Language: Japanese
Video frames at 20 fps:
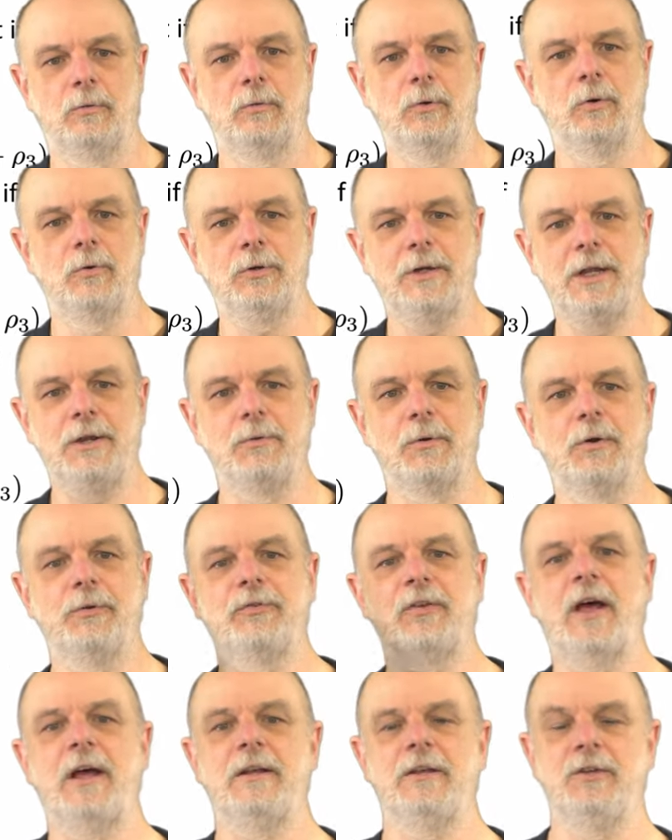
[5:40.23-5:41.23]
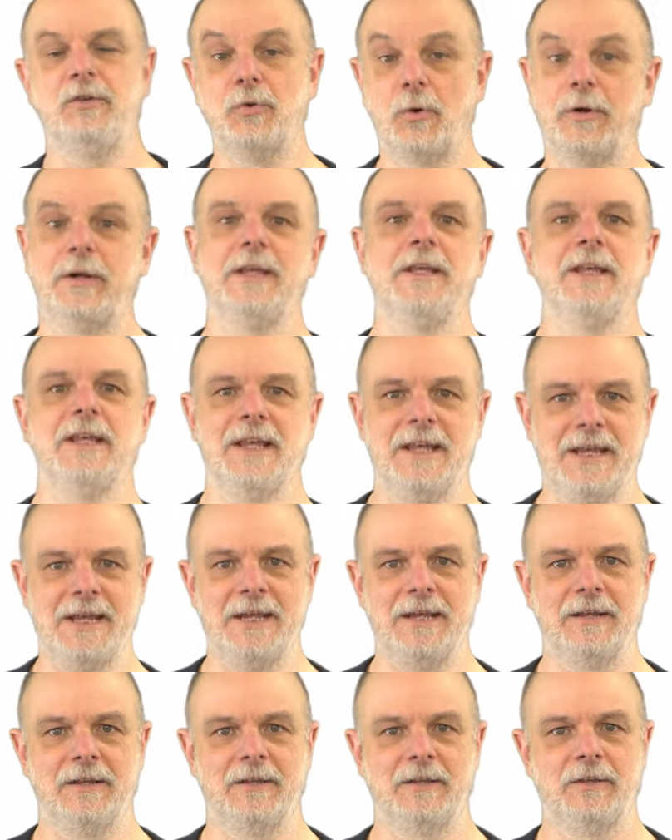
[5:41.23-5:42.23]
ロー2、ロー3よりい
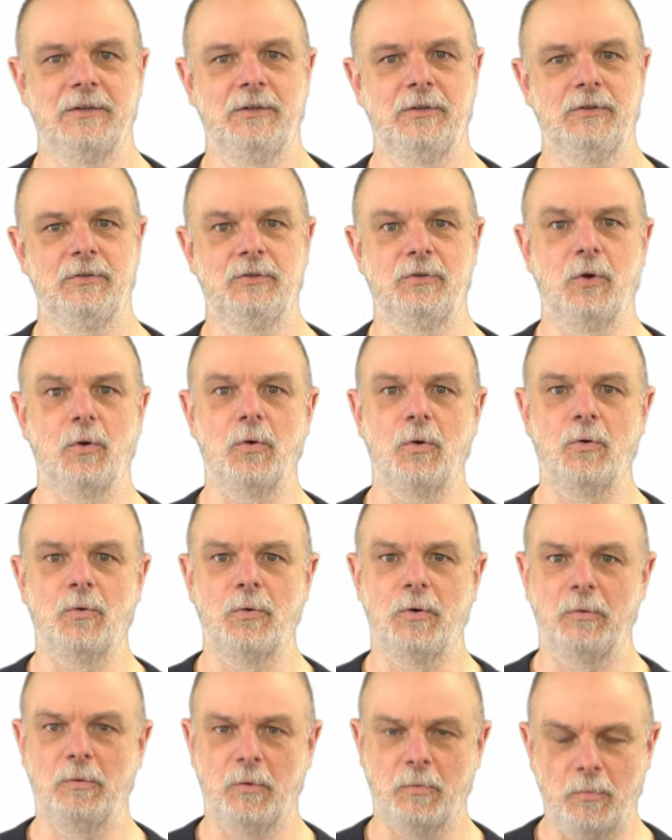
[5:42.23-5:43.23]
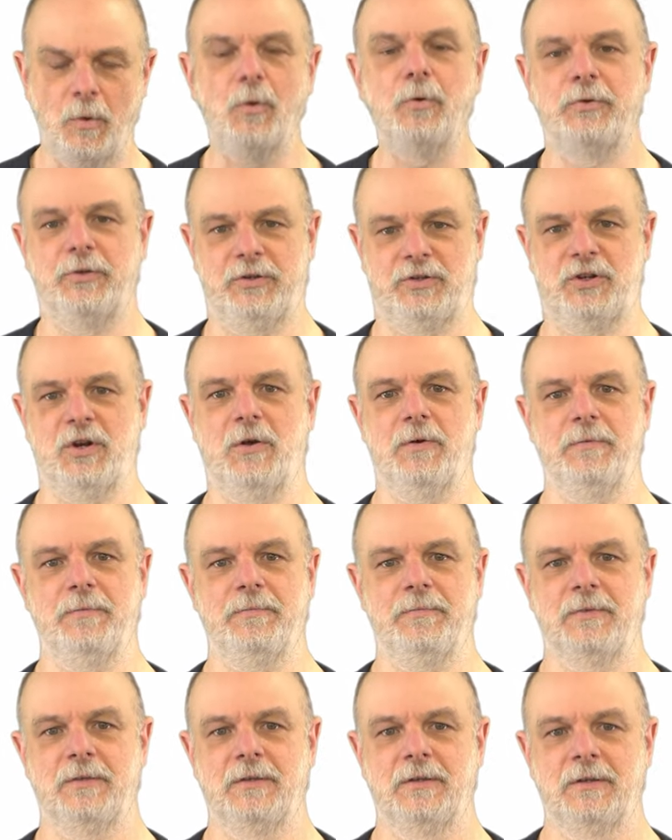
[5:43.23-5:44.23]
いと思うでしょ
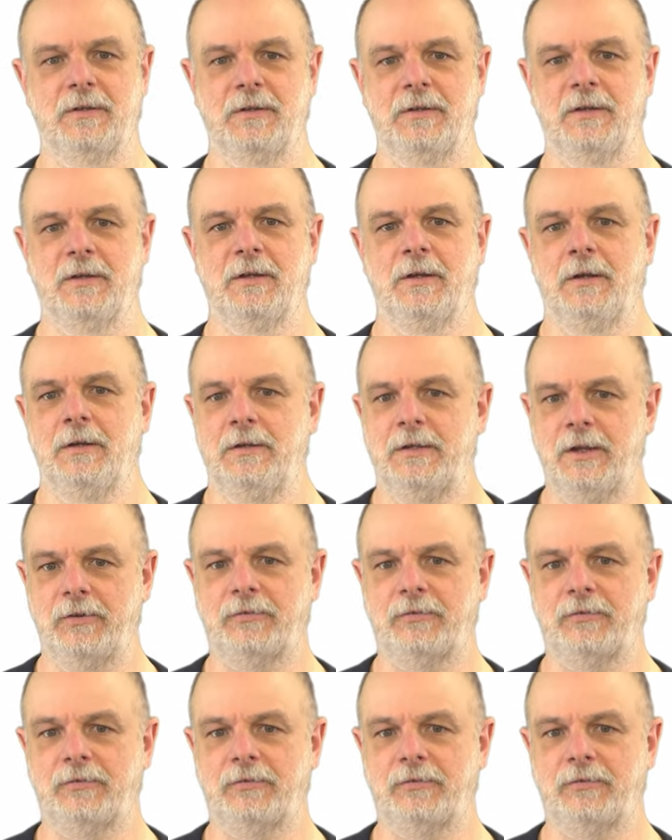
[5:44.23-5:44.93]
う。